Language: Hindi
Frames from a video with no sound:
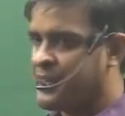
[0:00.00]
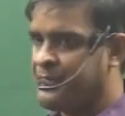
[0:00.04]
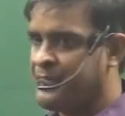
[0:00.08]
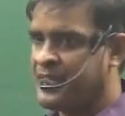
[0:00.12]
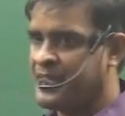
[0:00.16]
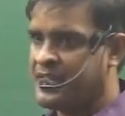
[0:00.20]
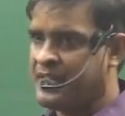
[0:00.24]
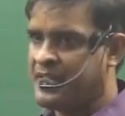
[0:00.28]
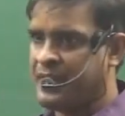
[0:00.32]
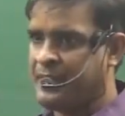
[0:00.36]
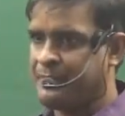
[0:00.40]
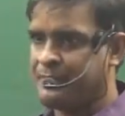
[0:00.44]

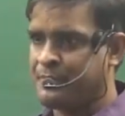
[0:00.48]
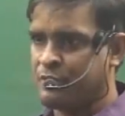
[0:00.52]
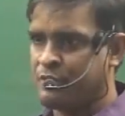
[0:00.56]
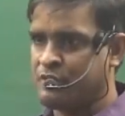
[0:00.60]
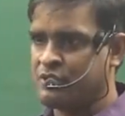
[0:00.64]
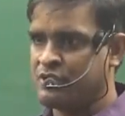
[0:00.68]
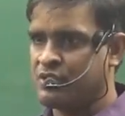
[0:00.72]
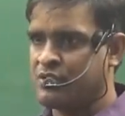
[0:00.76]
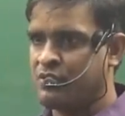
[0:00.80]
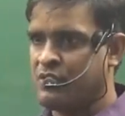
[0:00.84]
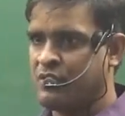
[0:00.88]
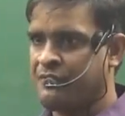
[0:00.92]
मेरी
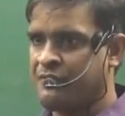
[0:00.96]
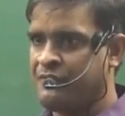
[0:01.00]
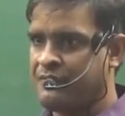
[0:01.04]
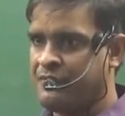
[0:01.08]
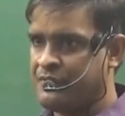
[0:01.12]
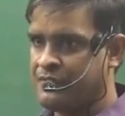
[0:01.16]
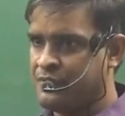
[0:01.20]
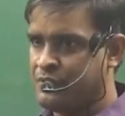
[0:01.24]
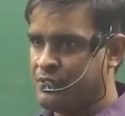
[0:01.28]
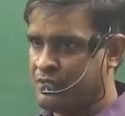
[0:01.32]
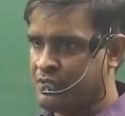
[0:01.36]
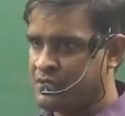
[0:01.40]
अप्रोच को
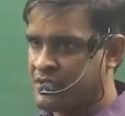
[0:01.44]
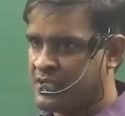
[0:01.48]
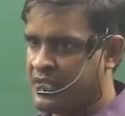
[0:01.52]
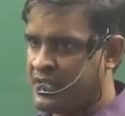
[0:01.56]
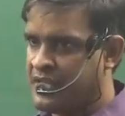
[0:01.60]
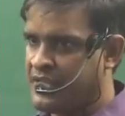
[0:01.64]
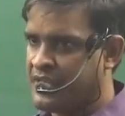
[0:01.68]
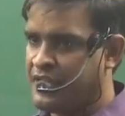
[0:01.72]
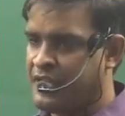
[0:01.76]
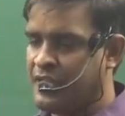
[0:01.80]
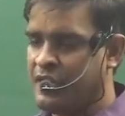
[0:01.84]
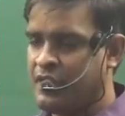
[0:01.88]
यूज़
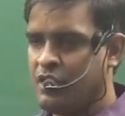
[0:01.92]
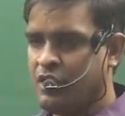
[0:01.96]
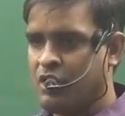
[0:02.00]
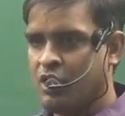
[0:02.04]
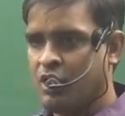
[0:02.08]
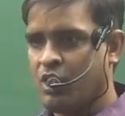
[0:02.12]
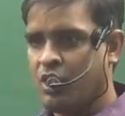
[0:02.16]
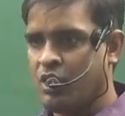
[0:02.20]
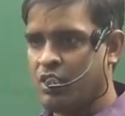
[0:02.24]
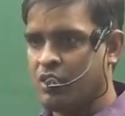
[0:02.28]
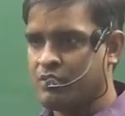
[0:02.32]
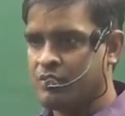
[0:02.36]
करेंगे
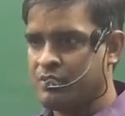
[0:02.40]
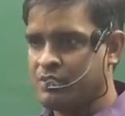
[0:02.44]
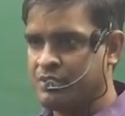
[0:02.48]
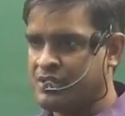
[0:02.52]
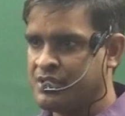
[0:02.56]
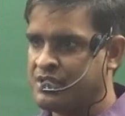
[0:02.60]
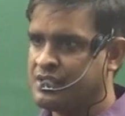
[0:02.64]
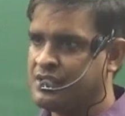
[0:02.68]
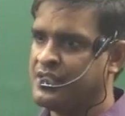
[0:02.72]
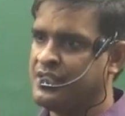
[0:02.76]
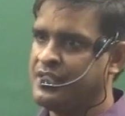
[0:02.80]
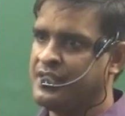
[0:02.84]
और
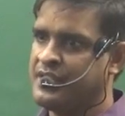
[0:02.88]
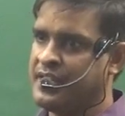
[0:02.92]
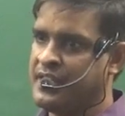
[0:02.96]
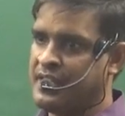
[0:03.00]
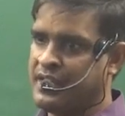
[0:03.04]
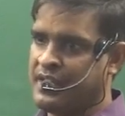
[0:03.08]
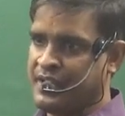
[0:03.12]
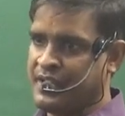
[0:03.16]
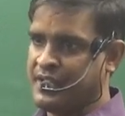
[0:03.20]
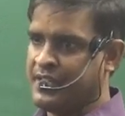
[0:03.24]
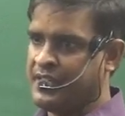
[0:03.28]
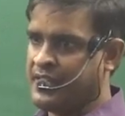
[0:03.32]
उसी से
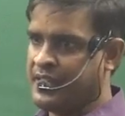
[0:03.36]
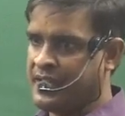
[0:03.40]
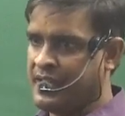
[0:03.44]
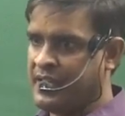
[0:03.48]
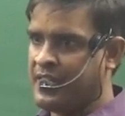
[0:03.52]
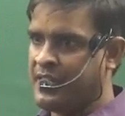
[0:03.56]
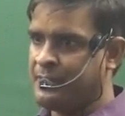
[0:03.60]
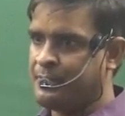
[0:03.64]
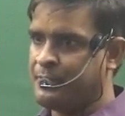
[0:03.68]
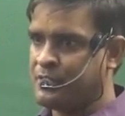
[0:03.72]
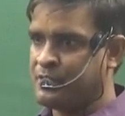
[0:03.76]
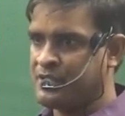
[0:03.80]
निकालेंगे
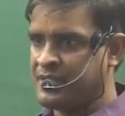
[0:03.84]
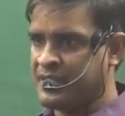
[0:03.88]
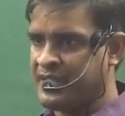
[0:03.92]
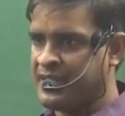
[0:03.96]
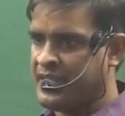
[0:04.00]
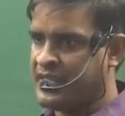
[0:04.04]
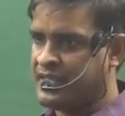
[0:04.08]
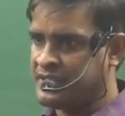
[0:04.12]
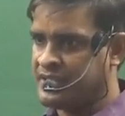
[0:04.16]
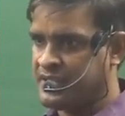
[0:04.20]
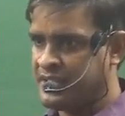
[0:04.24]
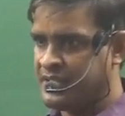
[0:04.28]
अगर आपको सही
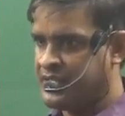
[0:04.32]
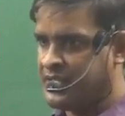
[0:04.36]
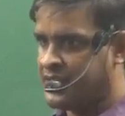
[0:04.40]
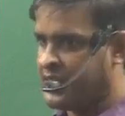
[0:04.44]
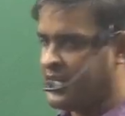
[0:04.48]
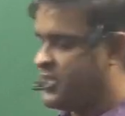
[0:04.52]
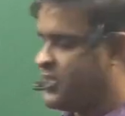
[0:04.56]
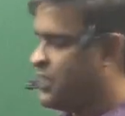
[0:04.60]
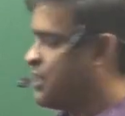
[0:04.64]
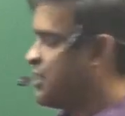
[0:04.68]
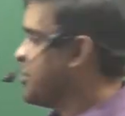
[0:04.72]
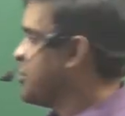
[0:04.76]
आंसर निकालना